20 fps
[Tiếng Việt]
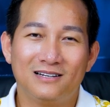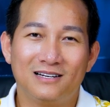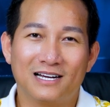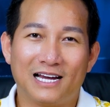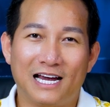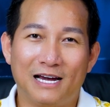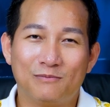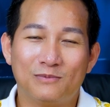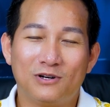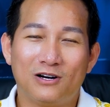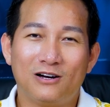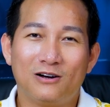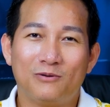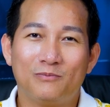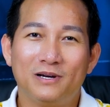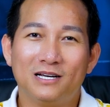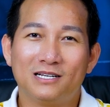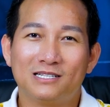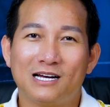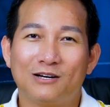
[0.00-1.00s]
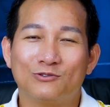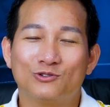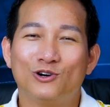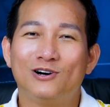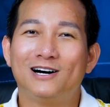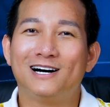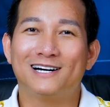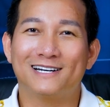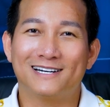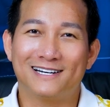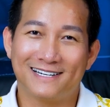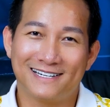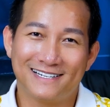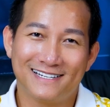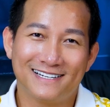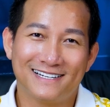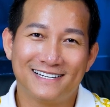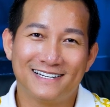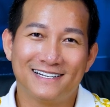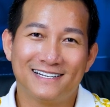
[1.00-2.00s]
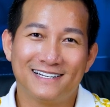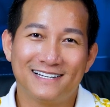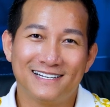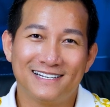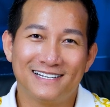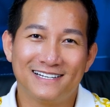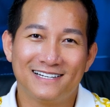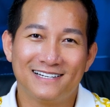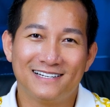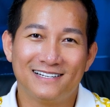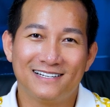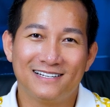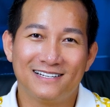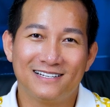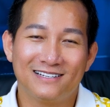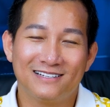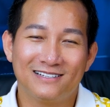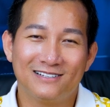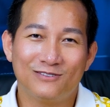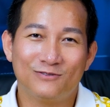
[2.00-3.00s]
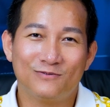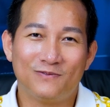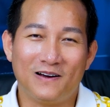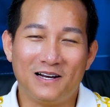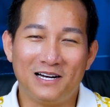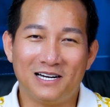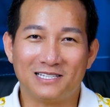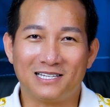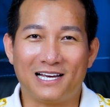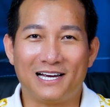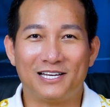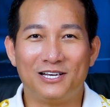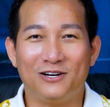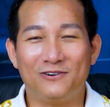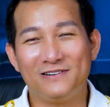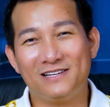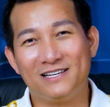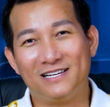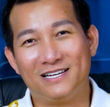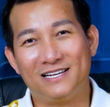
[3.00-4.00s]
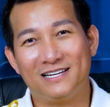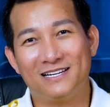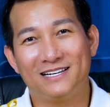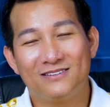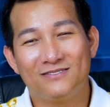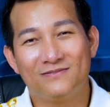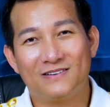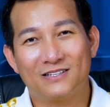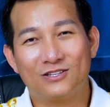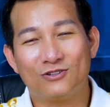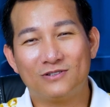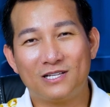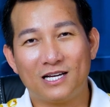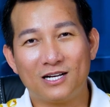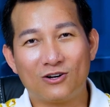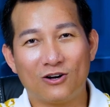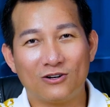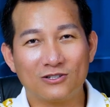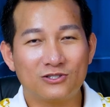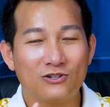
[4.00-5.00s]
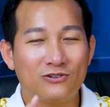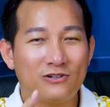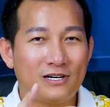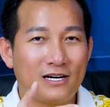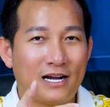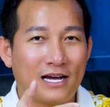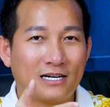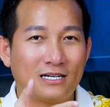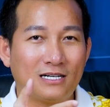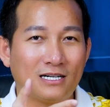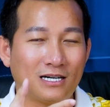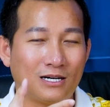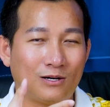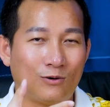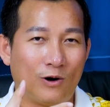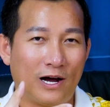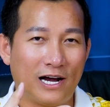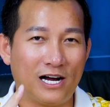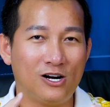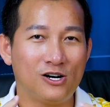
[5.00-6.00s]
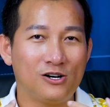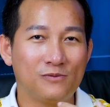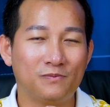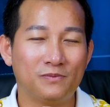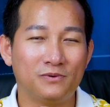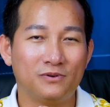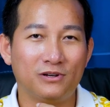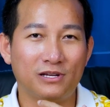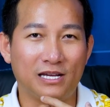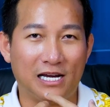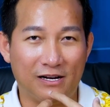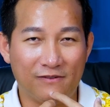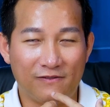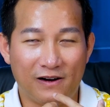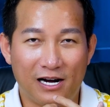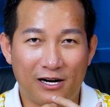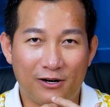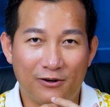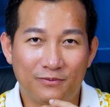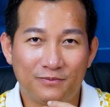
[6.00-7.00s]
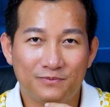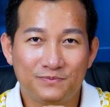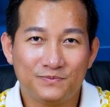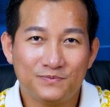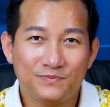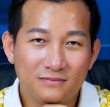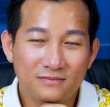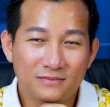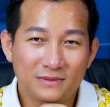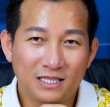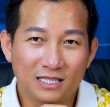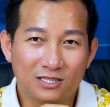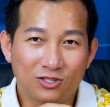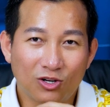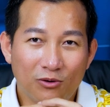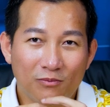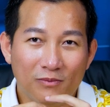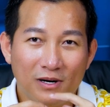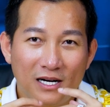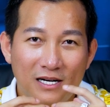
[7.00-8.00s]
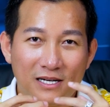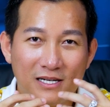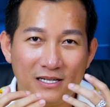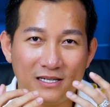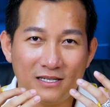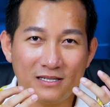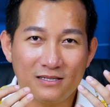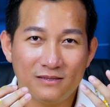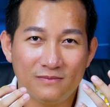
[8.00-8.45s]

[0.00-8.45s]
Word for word: là ngày hôm đó không biết sao tôi hơn chứ không phải là tài giỏi gì mà tôi thấy con tôi nó đang rất là hoảng hốt nó chạy vào thì tôi mới